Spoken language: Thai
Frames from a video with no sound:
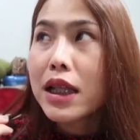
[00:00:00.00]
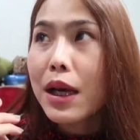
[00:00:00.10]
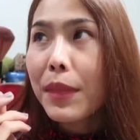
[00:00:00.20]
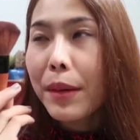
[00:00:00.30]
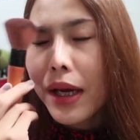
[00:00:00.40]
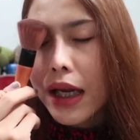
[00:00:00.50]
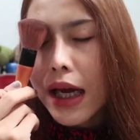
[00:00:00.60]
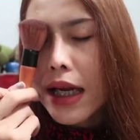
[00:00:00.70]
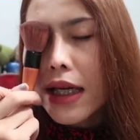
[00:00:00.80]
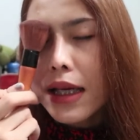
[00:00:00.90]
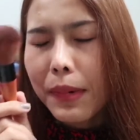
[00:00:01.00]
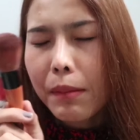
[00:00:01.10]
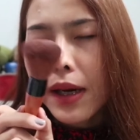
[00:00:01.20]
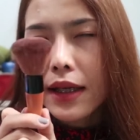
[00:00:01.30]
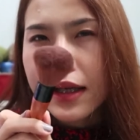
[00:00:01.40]
ถ้าจำไม่ผิดนะ น่าจะป
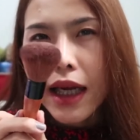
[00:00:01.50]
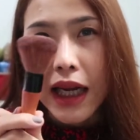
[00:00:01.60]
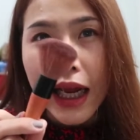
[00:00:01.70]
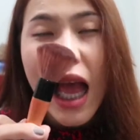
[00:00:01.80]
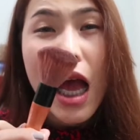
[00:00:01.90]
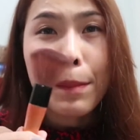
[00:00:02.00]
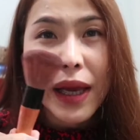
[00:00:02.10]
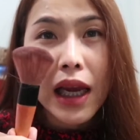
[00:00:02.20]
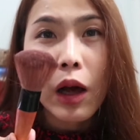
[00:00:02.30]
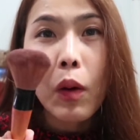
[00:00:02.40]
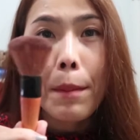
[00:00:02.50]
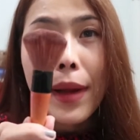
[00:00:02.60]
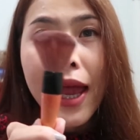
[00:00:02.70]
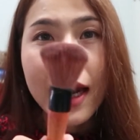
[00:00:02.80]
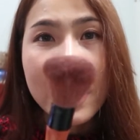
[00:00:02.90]
ระมาณ 4-5ปีแล้วอะ
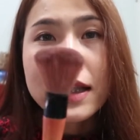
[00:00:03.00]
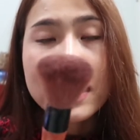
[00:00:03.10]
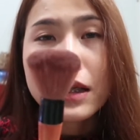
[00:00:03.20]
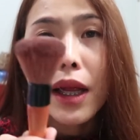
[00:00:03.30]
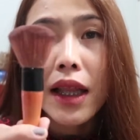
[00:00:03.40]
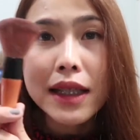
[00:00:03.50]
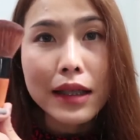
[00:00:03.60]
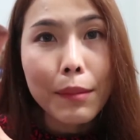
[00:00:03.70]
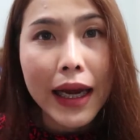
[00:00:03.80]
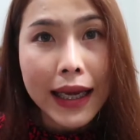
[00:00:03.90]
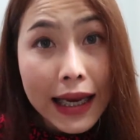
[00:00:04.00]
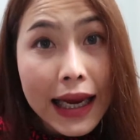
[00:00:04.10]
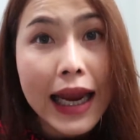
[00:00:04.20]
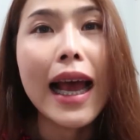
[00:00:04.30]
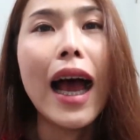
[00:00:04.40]
แปรงอันเนี้ยซื้อมาตั้งแต่สมัย
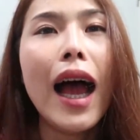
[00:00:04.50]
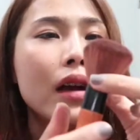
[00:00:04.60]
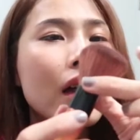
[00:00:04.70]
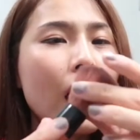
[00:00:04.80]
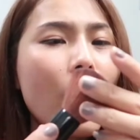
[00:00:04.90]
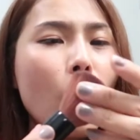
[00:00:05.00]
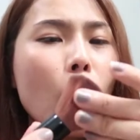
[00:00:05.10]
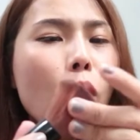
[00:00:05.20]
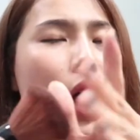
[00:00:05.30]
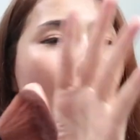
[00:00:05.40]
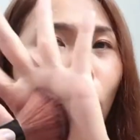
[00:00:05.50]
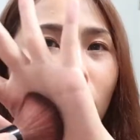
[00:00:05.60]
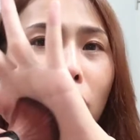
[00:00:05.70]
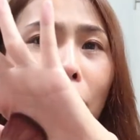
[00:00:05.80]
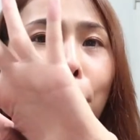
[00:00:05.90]
เรียนอะเขาเขา
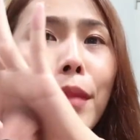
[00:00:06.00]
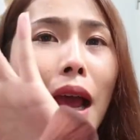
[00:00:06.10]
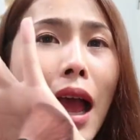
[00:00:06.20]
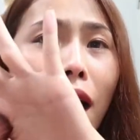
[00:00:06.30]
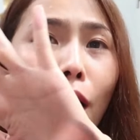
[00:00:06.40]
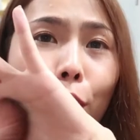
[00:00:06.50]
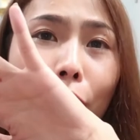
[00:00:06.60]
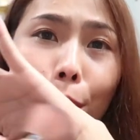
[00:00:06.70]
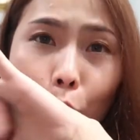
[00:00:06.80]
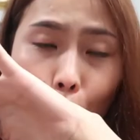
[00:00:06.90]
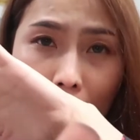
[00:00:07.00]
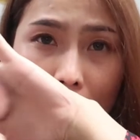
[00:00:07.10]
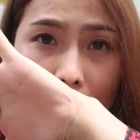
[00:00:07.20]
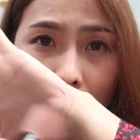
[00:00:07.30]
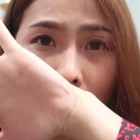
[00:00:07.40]
ก็นิ่มนะเขานิ่มอยู่
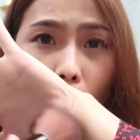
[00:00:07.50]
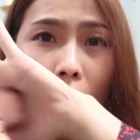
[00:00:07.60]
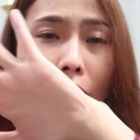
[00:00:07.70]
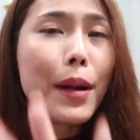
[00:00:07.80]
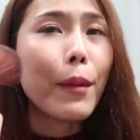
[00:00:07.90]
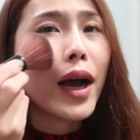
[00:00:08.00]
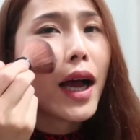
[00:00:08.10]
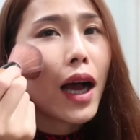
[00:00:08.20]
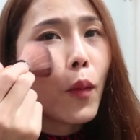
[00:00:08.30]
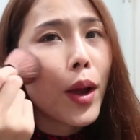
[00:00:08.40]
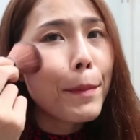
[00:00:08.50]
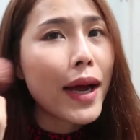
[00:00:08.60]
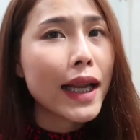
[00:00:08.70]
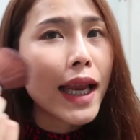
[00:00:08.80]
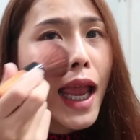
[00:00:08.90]
นะเนี่ยเขาให้แบบว่าเอาไว้
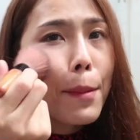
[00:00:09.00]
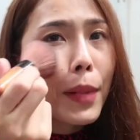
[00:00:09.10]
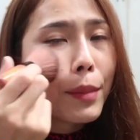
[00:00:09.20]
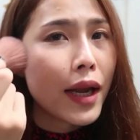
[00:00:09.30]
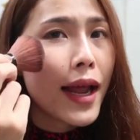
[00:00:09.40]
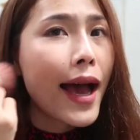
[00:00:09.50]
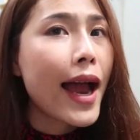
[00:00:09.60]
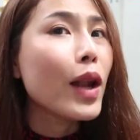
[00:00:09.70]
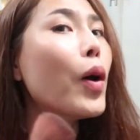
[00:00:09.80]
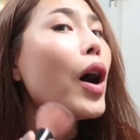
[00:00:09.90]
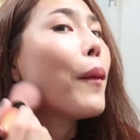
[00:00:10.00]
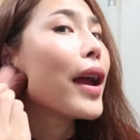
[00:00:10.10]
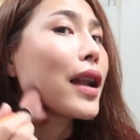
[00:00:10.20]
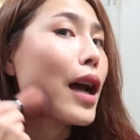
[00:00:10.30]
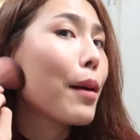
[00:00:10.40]
ปัดแก้มแบบนี้ได้ หรือว่าเอา
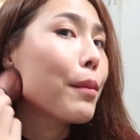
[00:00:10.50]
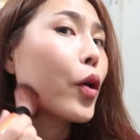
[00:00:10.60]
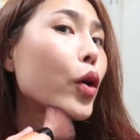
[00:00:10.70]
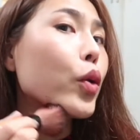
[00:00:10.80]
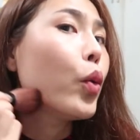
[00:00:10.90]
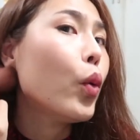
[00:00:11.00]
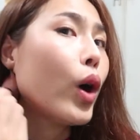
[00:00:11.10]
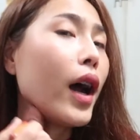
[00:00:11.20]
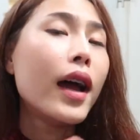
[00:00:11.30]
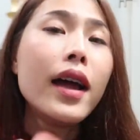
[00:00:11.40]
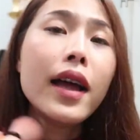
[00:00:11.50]
ไว้ทำคอนทัวร์